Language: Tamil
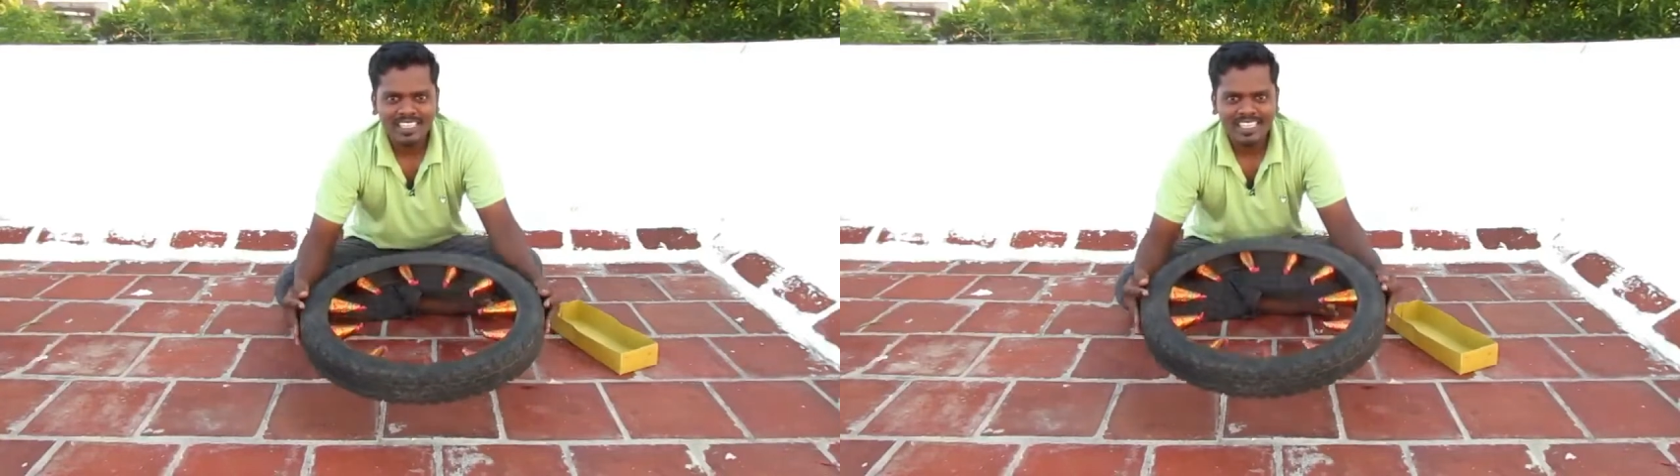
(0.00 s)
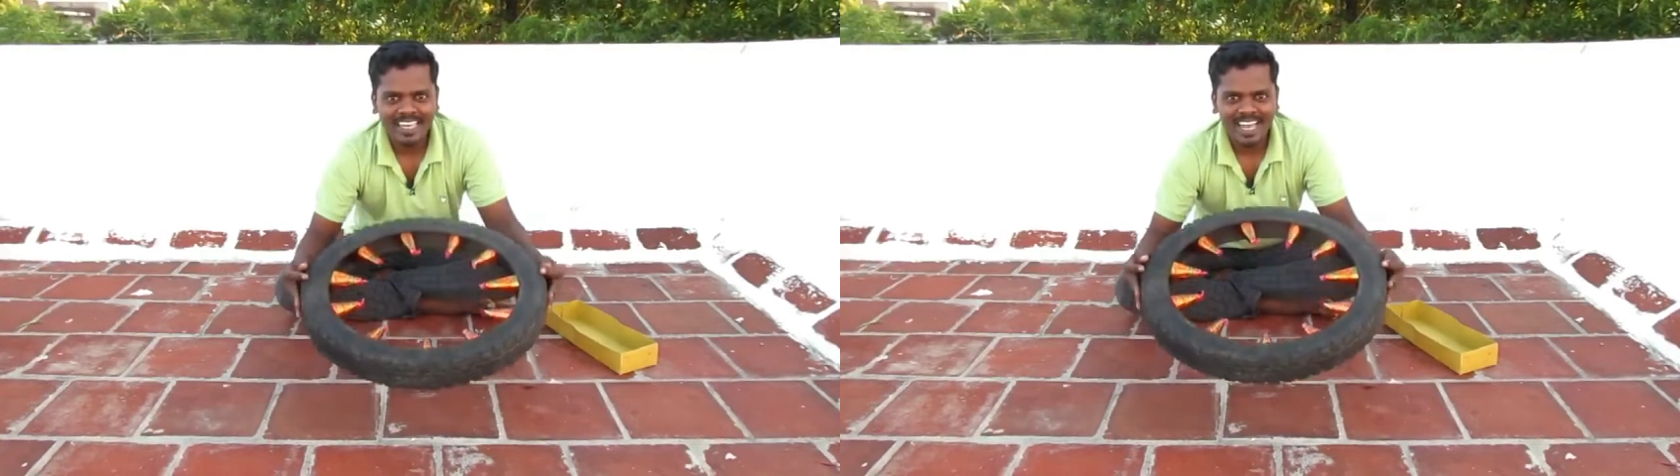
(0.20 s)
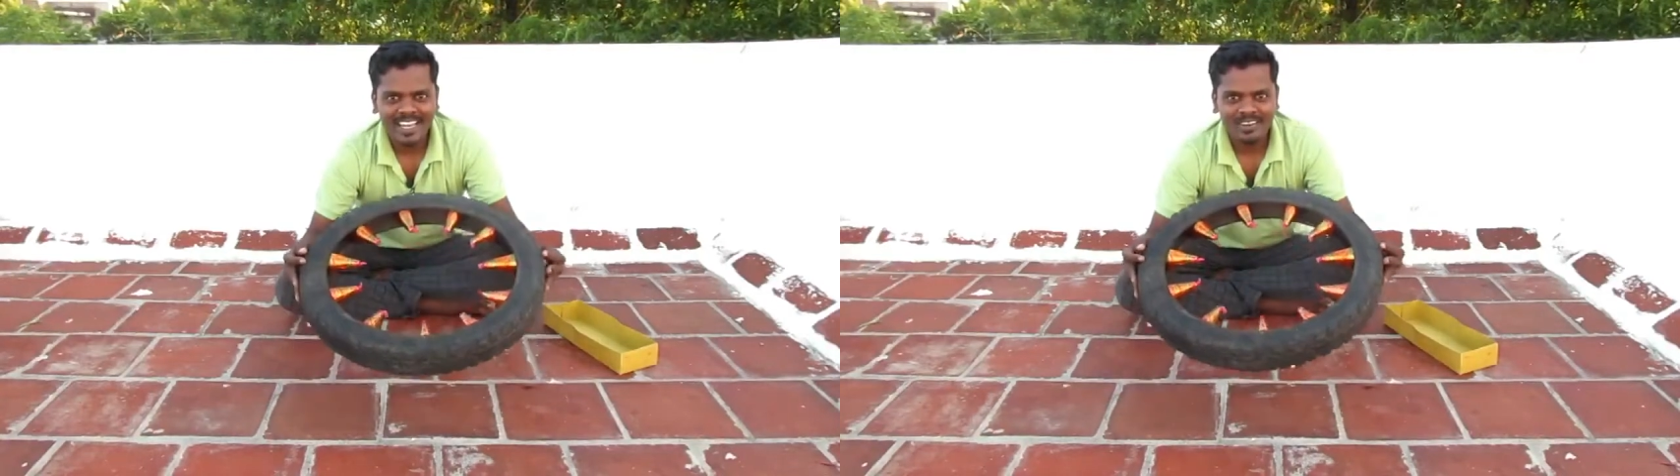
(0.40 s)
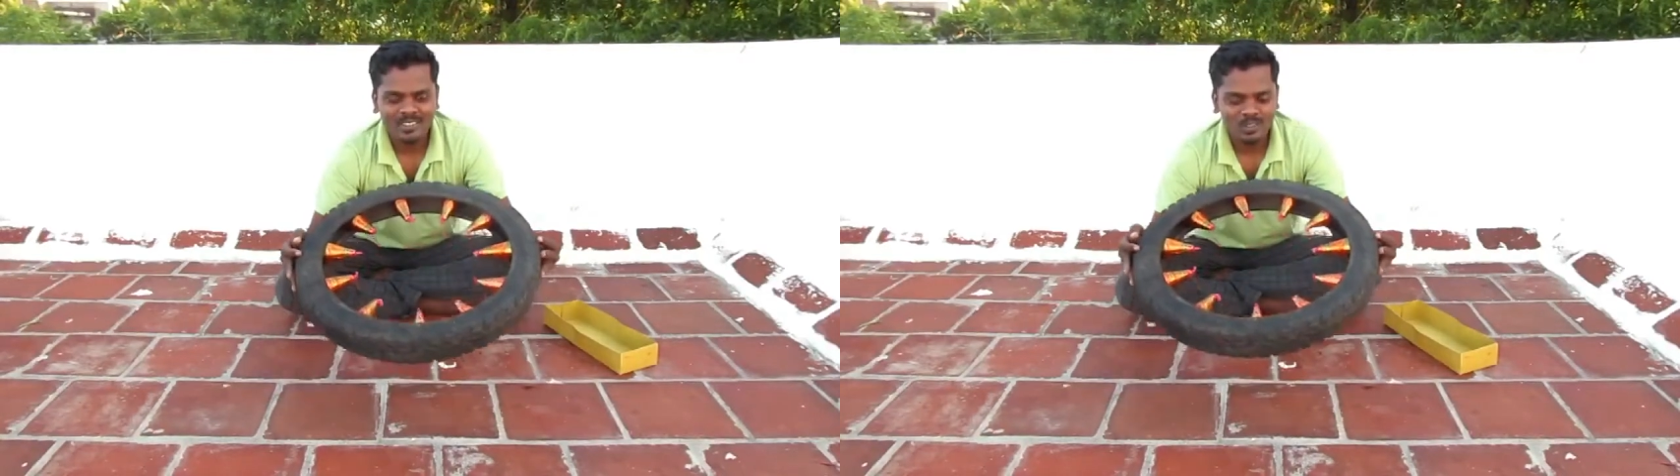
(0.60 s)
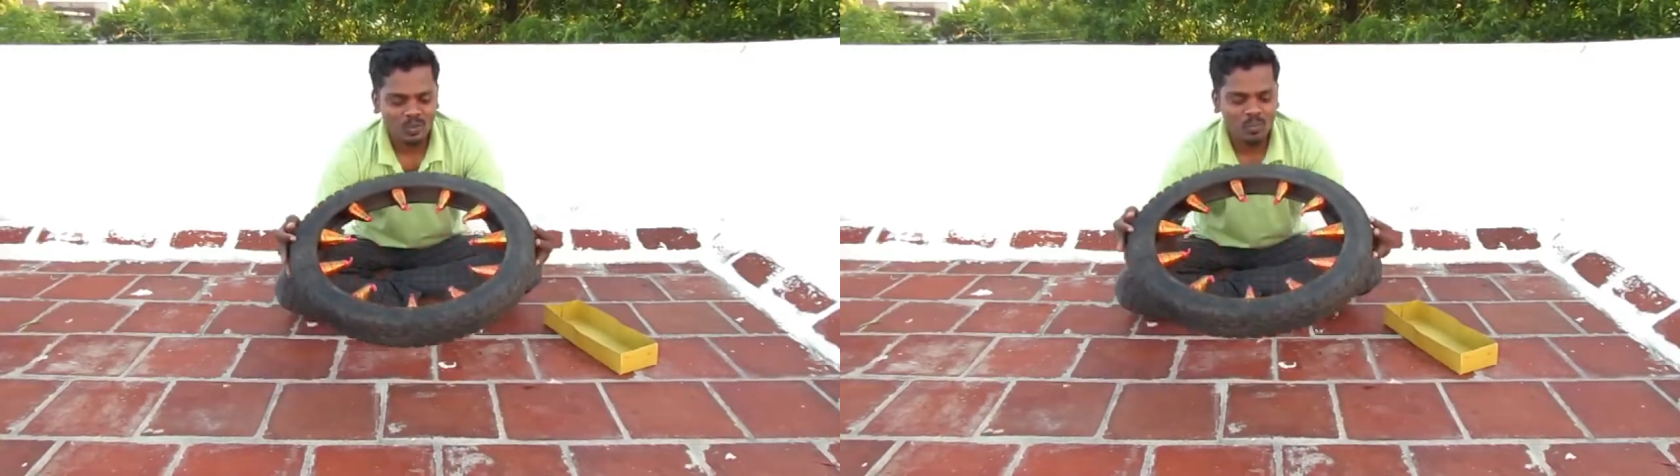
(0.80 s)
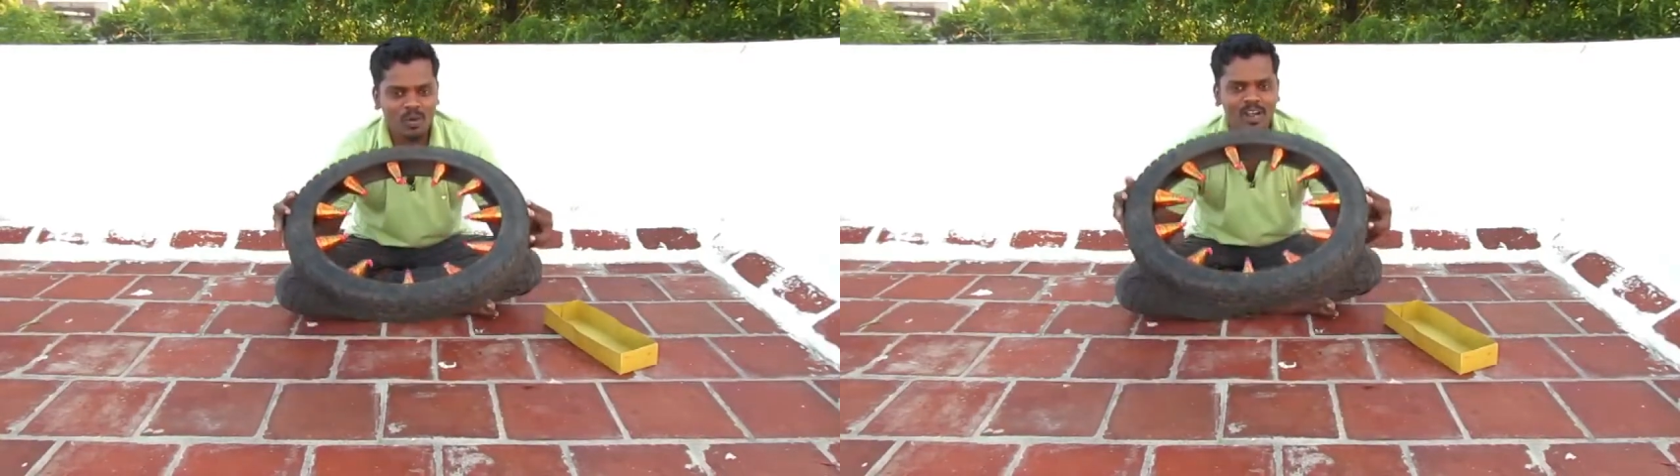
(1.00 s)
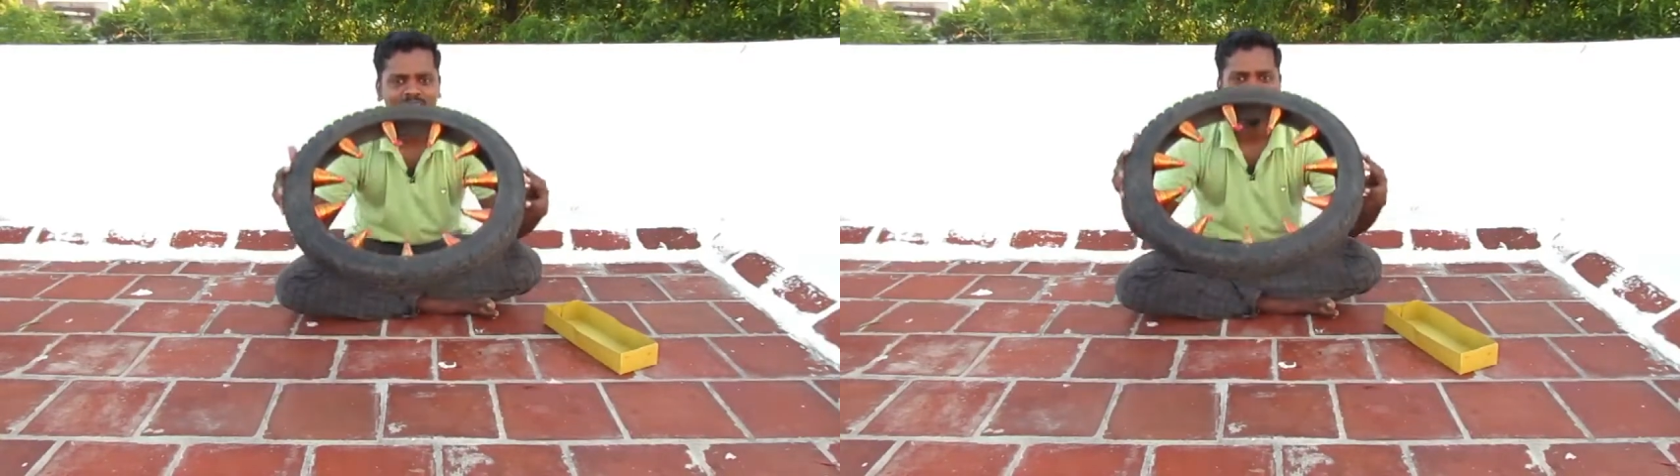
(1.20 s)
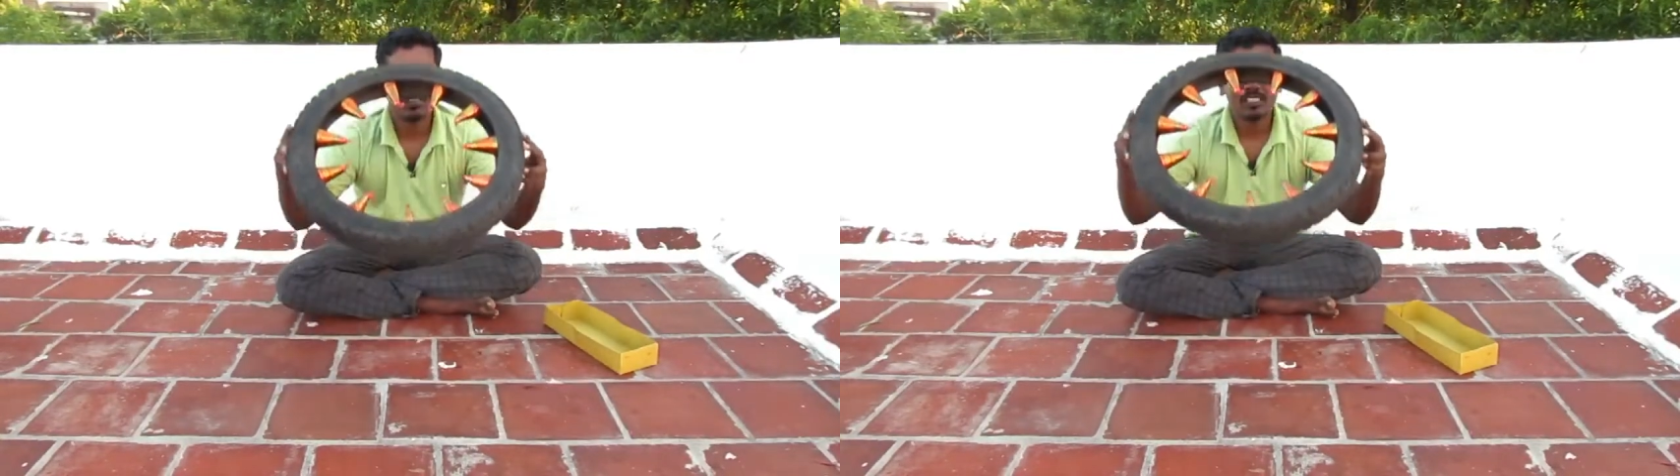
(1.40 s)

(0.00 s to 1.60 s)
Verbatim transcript: அந்த டயருக்குள்ள சூப்பராக வந்து நம்ம